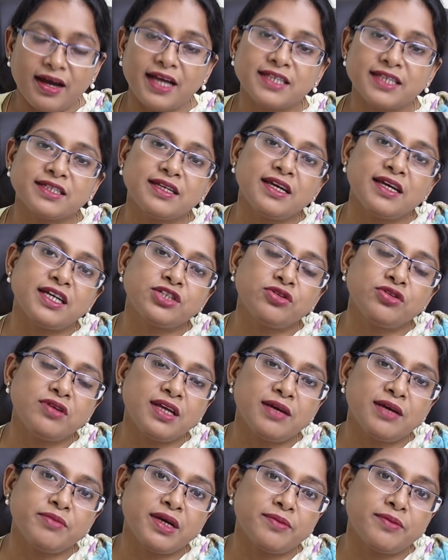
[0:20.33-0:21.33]
আজকে
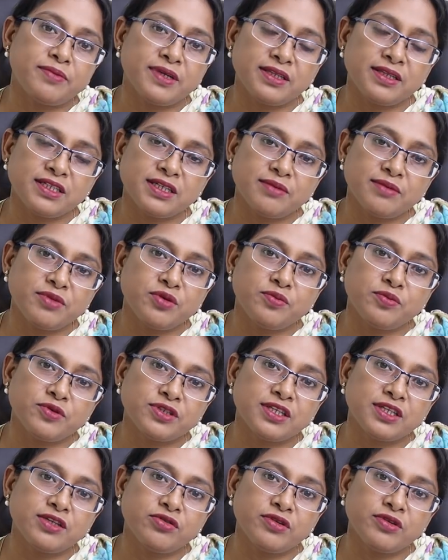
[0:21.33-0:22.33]
আসলে আমি আপনাদের সামনে
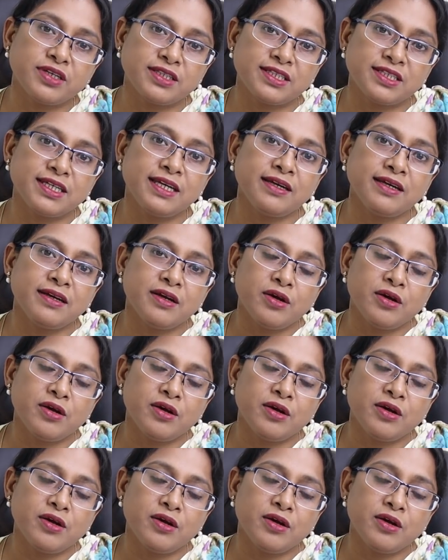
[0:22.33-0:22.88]
উপস্থিত হয়েছি